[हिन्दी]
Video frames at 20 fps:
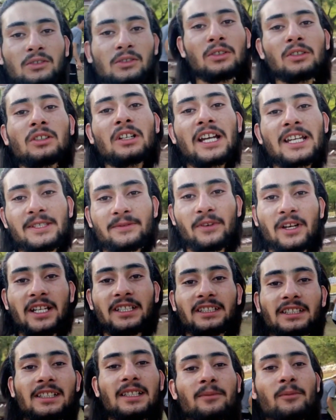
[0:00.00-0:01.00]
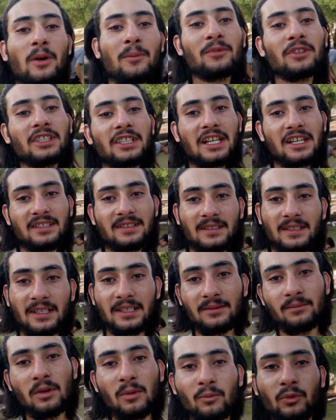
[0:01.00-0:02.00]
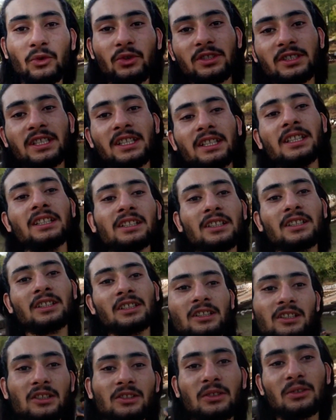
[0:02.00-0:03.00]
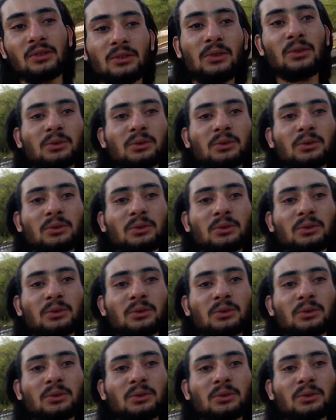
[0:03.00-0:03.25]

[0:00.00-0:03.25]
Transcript: तो गाइज फाइनली हम अपनी डेस्टिनेशन पे पहुँच गए तो